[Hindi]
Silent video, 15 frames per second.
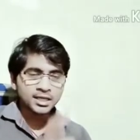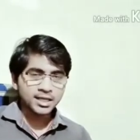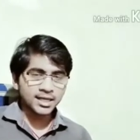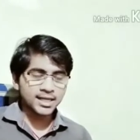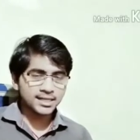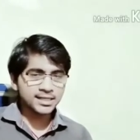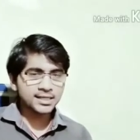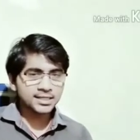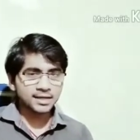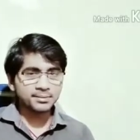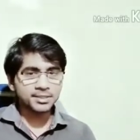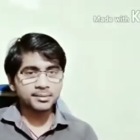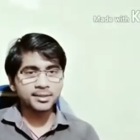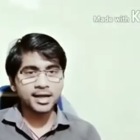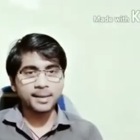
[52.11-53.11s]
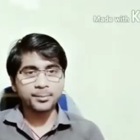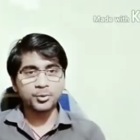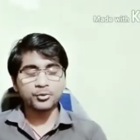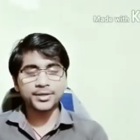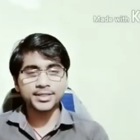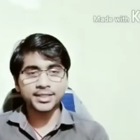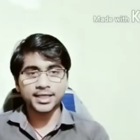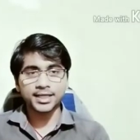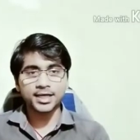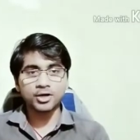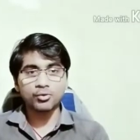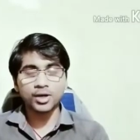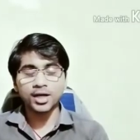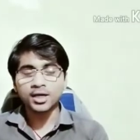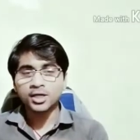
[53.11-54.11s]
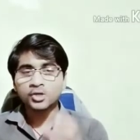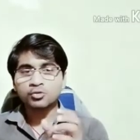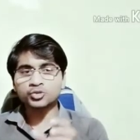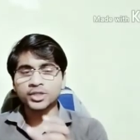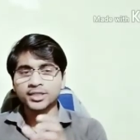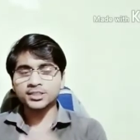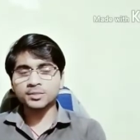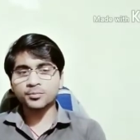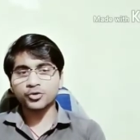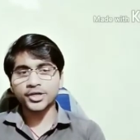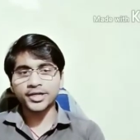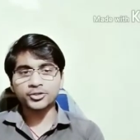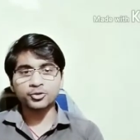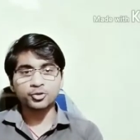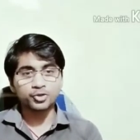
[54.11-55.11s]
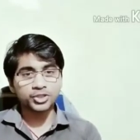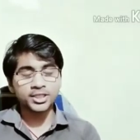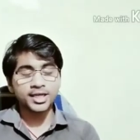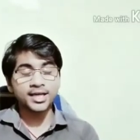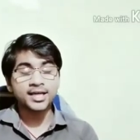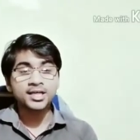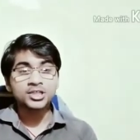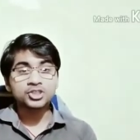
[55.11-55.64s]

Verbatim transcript: लेकिन कभी कभी आप लोगों ने देखा होगा कुछ ऐसी प्रोडक्ट होती है